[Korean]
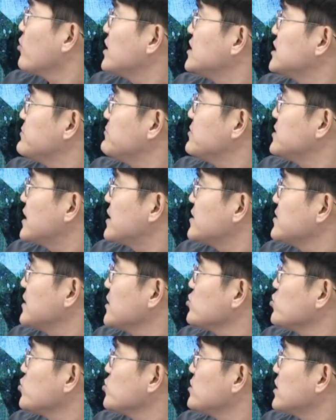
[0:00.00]
환심을 사는
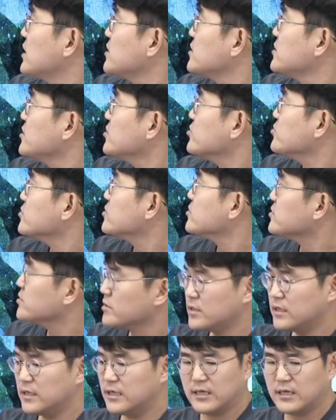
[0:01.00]
행동을 하는 이유는